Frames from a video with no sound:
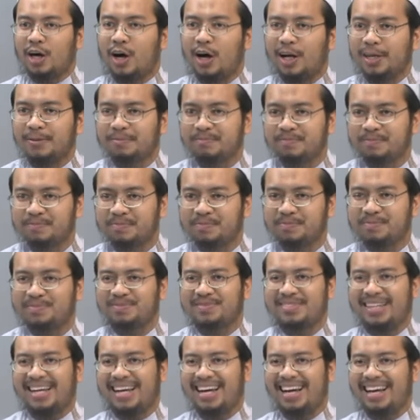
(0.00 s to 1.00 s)
ลอด
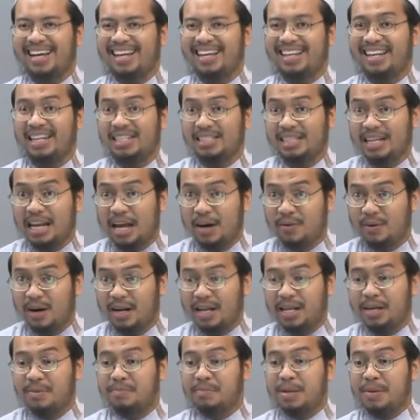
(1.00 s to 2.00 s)
นะแสดง
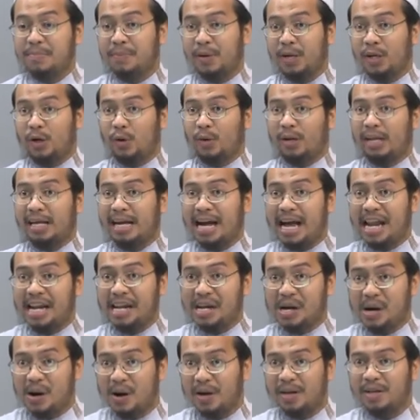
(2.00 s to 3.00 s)
ว่านี่มีประโยชน์ในการ
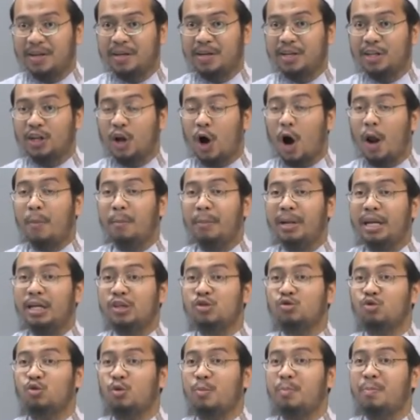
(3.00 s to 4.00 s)
นอน นอนไม่
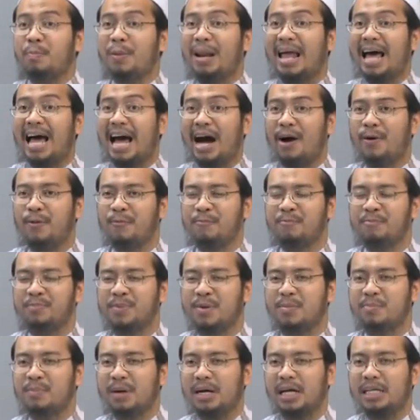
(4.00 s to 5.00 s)
ได้สูญเปล่า
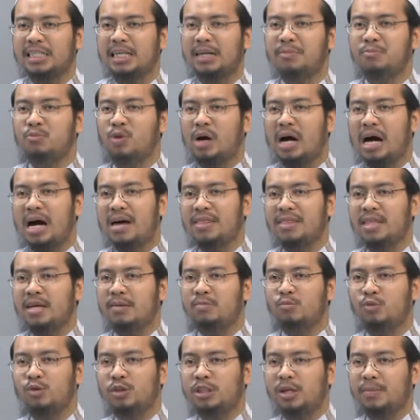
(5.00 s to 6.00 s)
เหมือนกับท่านมูอาซ
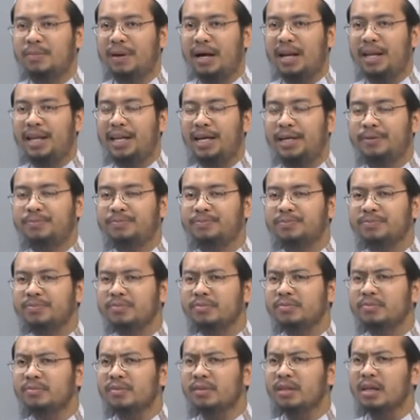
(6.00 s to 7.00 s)
อิมนุจบัลเนี่ย
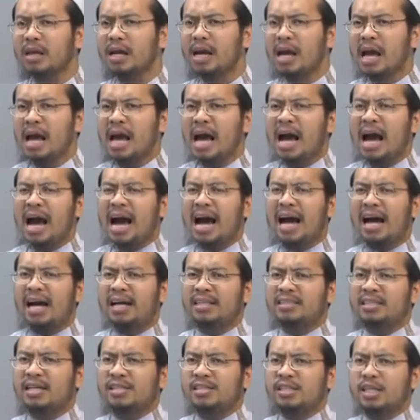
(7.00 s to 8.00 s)
อั
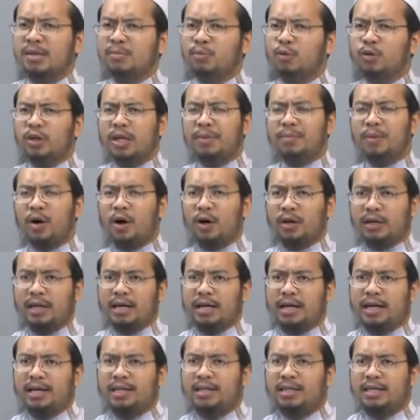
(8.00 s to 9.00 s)
ตซิบูได้บอก
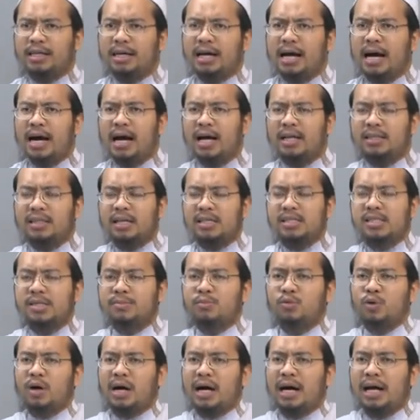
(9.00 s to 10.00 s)
นะฮะอัต
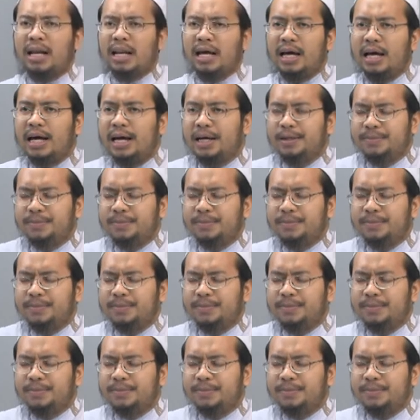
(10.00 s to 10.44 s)
ซิบูอัลา